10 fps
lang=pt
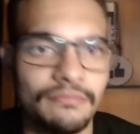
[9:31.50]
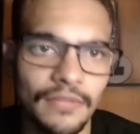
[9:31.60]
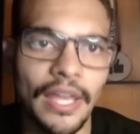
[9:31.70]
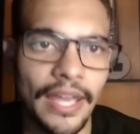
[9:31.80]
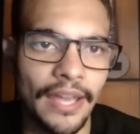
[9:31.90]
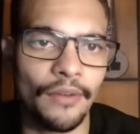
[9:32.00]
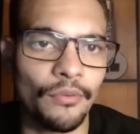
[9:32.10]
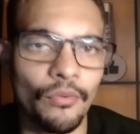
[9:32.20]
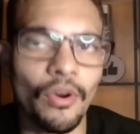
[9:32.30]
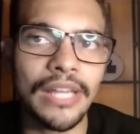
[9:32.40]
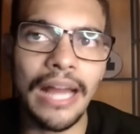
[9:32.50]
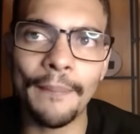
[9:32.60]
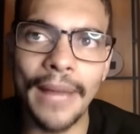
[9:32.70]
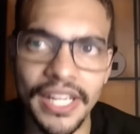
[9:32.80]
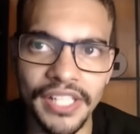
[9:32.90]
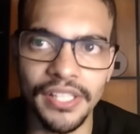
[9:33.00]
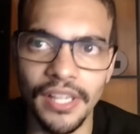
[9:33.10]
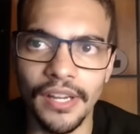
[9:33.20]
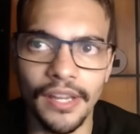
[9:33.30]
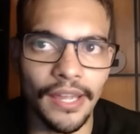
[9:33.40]
é, um olhar mais
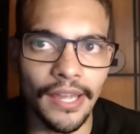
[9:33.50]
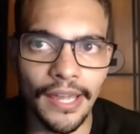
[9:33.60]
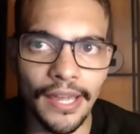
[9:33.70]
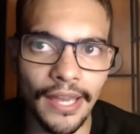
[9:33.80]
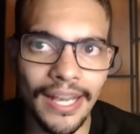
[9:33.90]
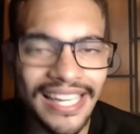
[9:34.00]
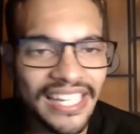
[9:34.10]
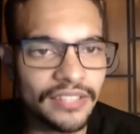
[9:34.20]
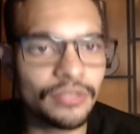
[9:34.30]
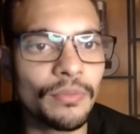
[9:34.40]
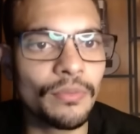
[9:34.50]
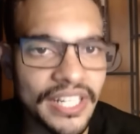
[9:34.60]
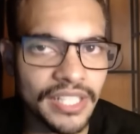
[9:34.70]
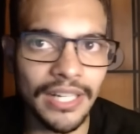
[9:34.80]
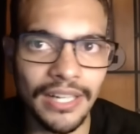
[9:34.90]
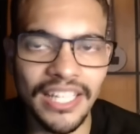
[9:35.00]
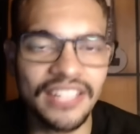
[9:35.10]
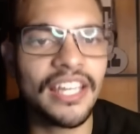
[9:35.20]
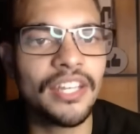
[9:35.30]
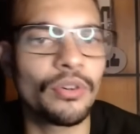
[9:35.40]
é, crítico, mais
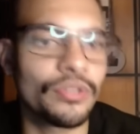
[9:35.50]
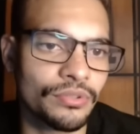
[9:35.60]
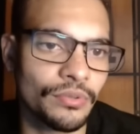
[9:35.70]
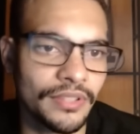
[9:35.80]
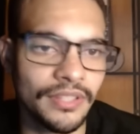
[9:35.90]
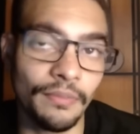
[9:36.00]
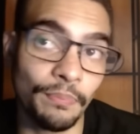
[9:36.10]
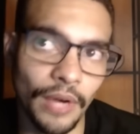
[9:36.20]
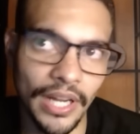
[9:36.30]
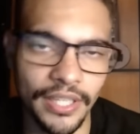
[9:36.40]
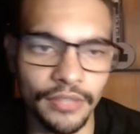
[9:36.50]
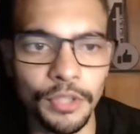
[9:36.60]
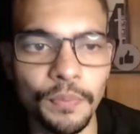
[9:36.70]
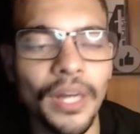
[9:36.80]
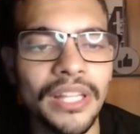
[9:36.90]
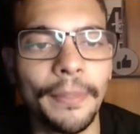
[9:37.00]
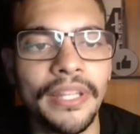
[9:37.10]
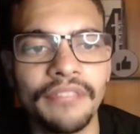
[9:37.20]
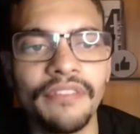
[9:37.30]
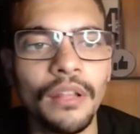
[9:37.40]
criterioso, de, pô, aqui no esporte também
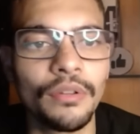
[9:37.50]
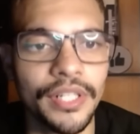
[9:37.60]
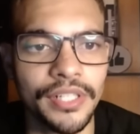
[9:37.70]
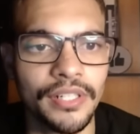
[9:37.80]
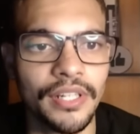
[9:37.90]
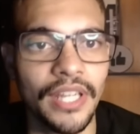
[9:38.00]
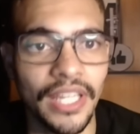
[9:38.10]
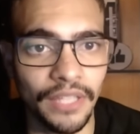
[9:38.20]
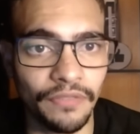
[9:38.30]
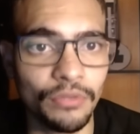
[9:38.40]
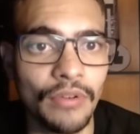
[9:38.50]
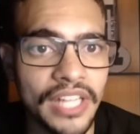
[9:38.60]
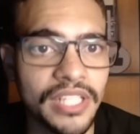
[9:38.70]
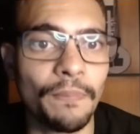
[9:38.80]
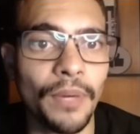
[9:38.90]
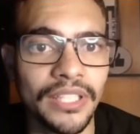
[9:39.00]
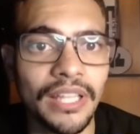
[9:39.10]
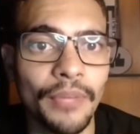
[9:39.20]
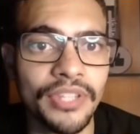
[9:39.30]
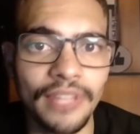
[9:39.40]
tem valores individuais que podem dar
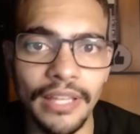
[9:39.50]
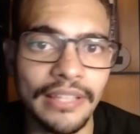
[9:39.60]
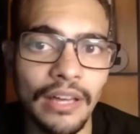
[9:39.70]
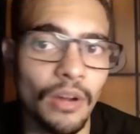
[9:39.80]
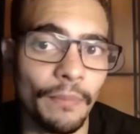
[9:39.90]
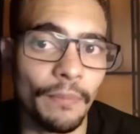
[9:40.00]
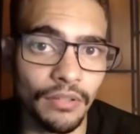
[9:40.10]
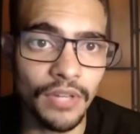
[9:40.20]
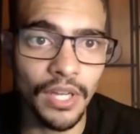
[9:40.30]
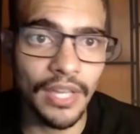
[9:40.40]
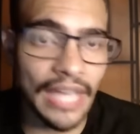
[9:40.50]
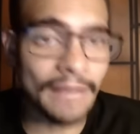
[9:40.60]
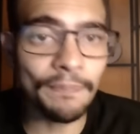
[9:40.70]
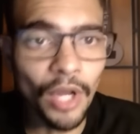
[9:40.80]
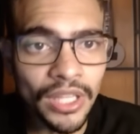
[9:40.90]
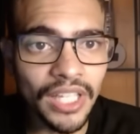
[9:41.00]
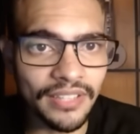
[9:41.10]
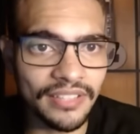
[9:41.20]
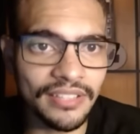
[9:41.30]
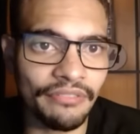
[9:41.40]
muito certo na Europa. Então, é
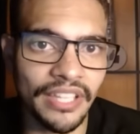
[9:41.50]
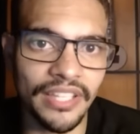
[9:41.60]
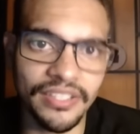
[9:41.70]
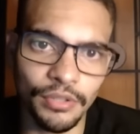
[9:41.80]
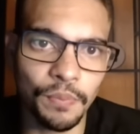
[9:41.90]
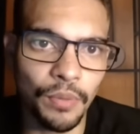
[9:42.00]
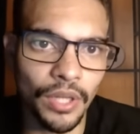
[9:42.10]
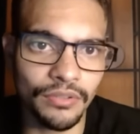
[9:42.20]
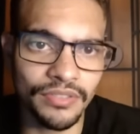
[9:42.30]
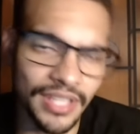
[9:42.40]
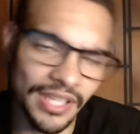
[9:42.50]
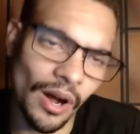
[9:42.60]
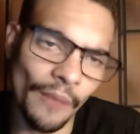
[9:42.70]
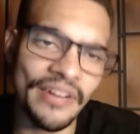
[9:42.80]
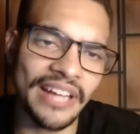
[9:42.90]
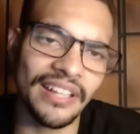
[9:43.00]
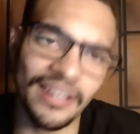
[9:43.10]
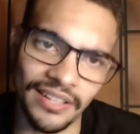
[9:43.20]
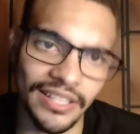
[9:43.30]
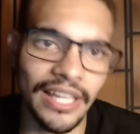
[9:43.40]
importante essa venda, se o esporte conseguir, óbvio, a
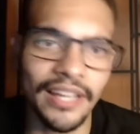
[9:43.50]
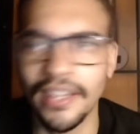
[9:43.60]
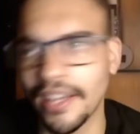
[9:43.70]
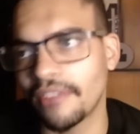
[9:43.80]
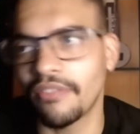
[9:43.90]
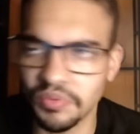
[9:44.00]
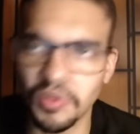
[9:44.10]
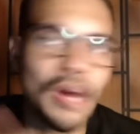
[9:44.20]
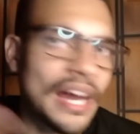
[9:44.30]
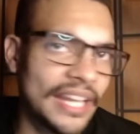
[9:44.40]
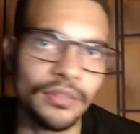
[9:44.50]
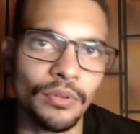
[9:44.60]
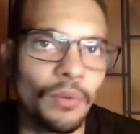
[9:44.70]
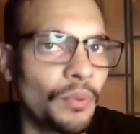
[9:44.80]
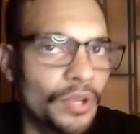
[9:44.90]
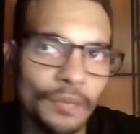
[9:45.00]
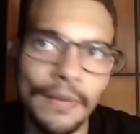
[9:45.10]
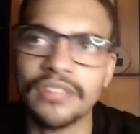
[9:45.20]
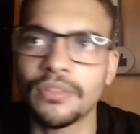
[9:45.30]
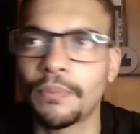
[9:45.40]
grana, né? vamos por 40, ou um pouquinho
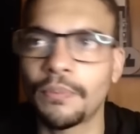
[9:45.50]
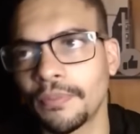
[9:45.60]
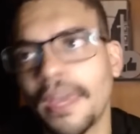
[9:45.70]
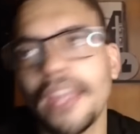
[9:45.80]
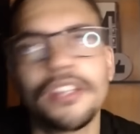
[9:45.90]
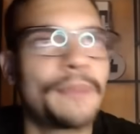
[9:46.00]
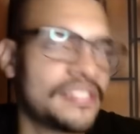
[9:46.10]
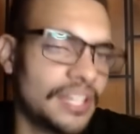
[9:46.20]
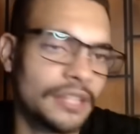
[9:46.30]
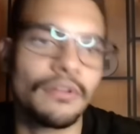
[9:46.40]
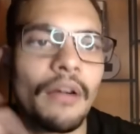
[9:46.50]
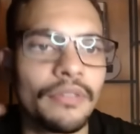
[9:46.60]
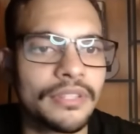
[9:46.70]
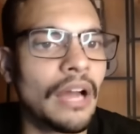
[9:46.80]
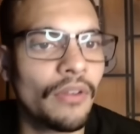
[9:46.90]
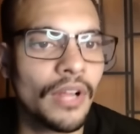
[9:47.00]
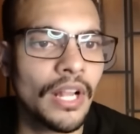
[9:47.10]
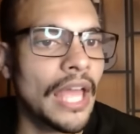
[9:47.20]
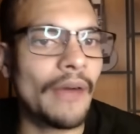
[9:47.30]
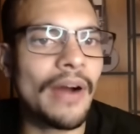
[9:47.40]
mais, um pouquinho menos, percentual e tal.
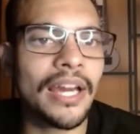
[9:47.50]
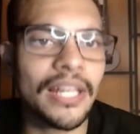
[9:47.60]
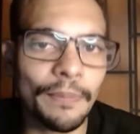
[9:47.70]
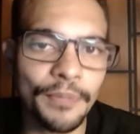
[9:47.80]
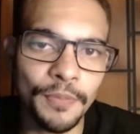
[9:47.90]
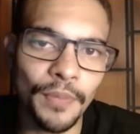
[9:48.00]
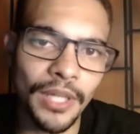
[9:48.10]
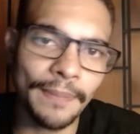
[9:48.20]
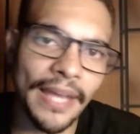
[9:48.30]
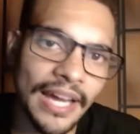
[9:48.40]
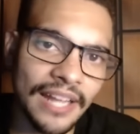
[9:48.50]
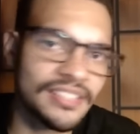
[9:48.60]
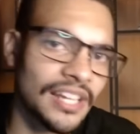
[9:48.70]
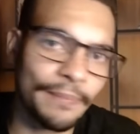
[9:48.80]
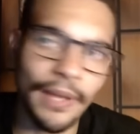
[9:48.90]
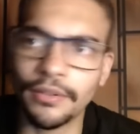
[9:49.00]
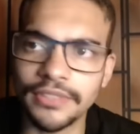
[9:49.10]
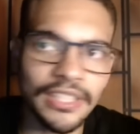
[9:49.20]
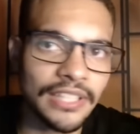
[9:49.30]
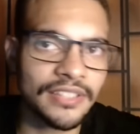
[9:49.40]
É uma grana para o esporte pegar na Série B,
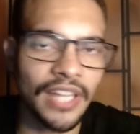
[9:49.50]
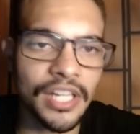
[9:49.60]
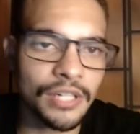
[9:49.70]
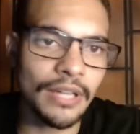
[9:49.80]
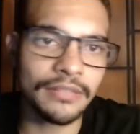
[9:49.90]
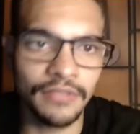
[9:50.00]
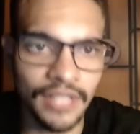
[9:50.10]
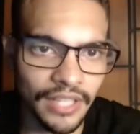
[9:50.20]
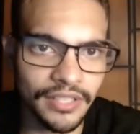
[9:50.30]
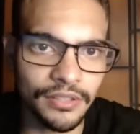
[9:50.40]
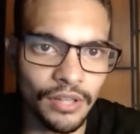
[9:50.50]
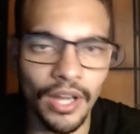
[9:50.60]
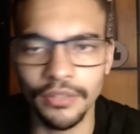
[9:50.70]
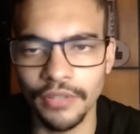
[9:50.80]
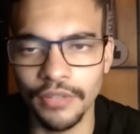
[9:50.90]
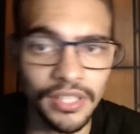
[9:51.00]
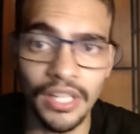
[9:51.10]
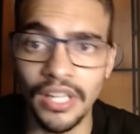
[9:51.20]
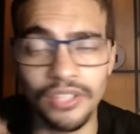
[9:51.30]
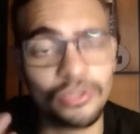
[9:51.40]
contratar três, quatro grandes jogadores,
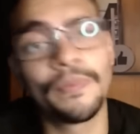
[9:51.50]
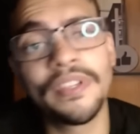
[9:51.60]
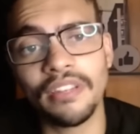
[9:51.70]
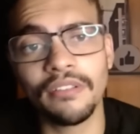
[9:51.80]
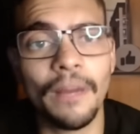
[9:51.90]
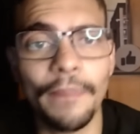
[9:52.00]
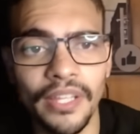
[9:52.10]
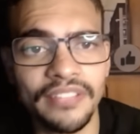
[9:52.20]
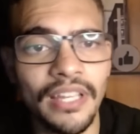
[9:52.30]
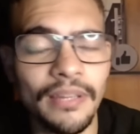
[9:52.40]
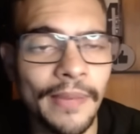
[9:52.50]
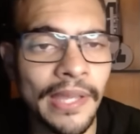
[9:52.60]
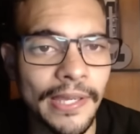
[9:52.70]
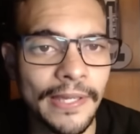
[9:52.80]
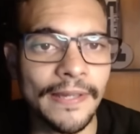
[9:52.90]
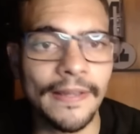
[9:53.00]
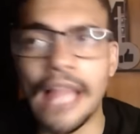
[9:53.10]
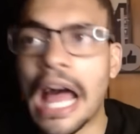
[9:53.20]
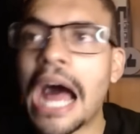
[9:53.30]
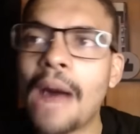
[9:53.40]
subir sendo campeão da Série B.
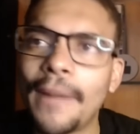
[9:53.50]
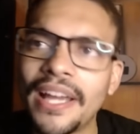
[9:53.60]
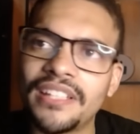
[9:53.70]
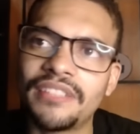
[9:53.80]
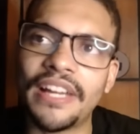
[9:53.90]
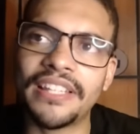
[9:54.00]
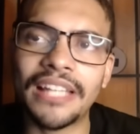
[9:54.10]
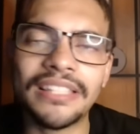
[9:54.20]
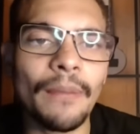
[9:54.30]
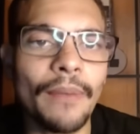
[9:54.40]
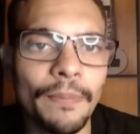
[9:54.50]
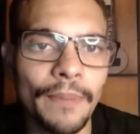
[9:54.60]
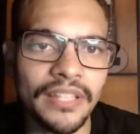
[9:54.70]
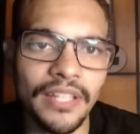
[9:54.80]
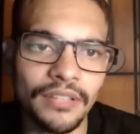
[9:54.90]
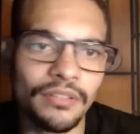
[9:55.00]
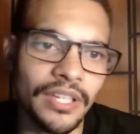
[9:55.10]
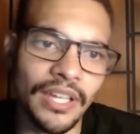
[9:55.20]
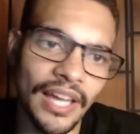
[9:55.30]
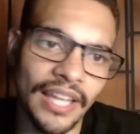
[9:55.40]
Ah, mas vai dar trabalho para a
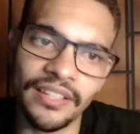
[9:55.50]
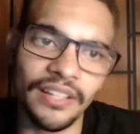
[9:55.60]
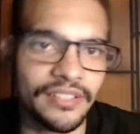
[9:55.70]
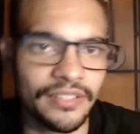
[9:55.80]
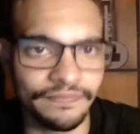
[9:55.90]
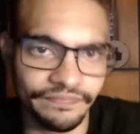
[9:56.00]
diretoria. É, dane-se.